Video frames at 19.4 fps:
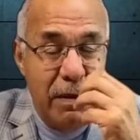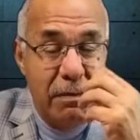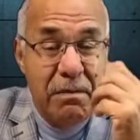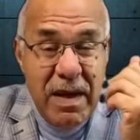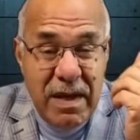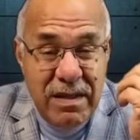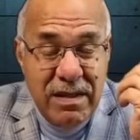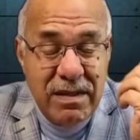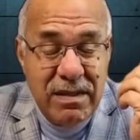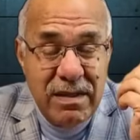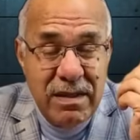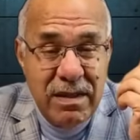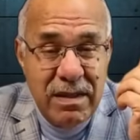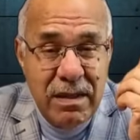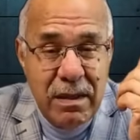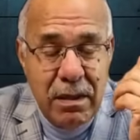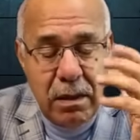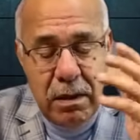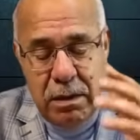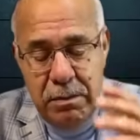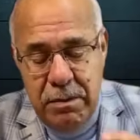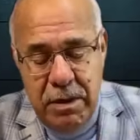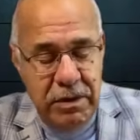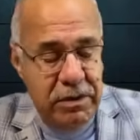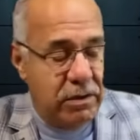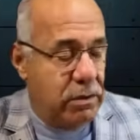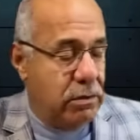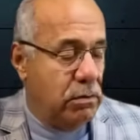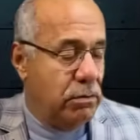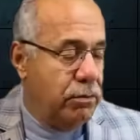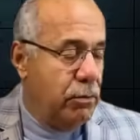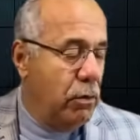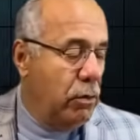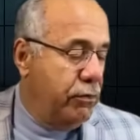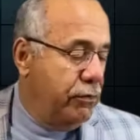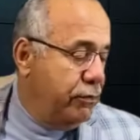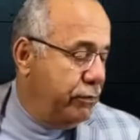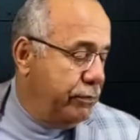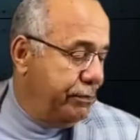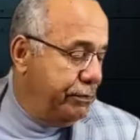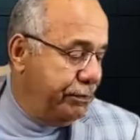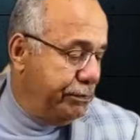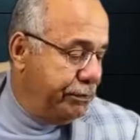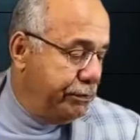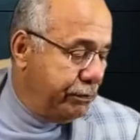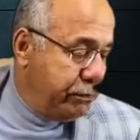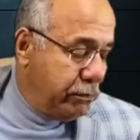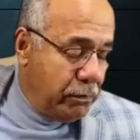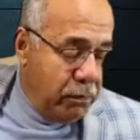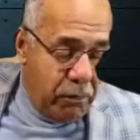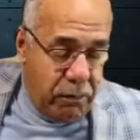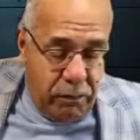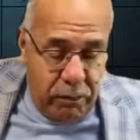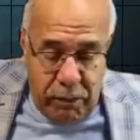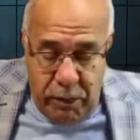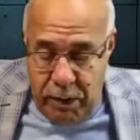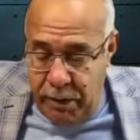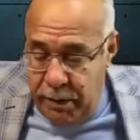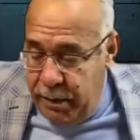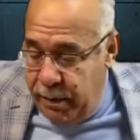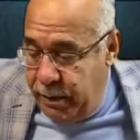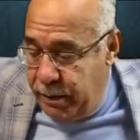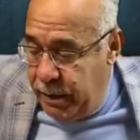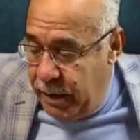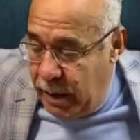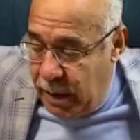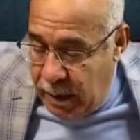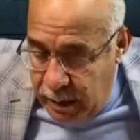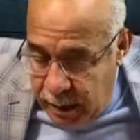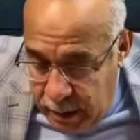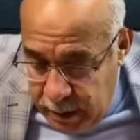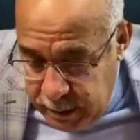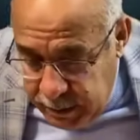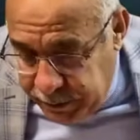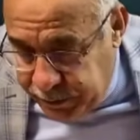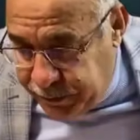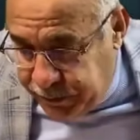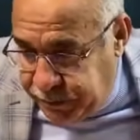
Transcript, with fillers: ماتت ماتت اوف يا الله